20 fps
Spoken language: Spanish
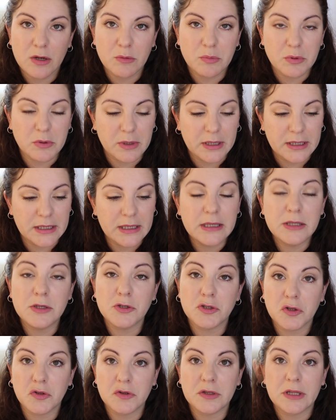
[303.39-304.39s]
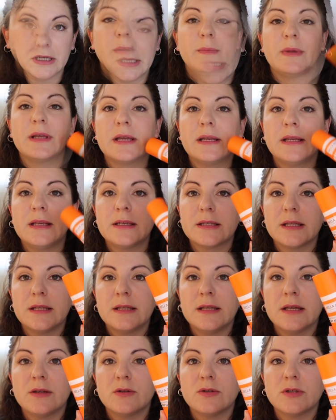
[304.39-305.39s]
ya lo probaré y os contaré. También quería
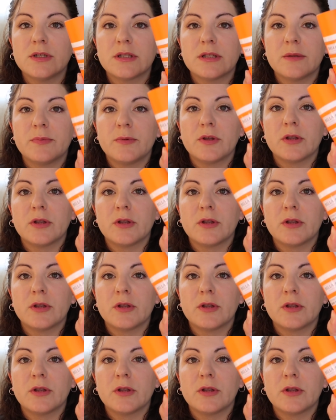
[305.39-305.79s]
enseñaros este